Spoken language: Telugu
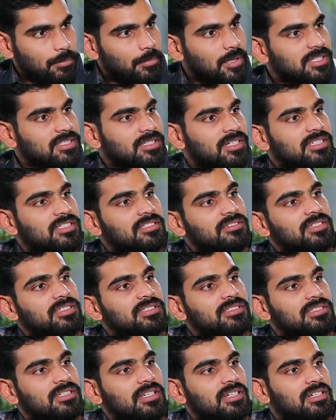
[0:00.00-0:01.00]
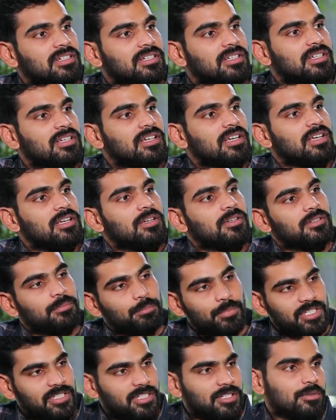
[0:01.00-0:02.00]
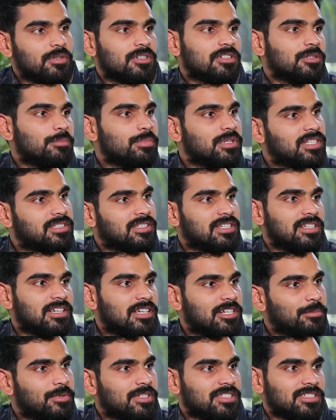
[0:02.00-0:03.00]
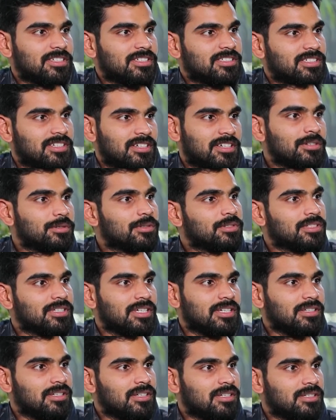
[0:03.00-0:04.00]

మనసు కష్టం వేసిందా అంటే బిడ్డను కొట్టినప్పుడు ఏ తల్లికైనా మనసు కష్టంగానే ఉంటుంది కదా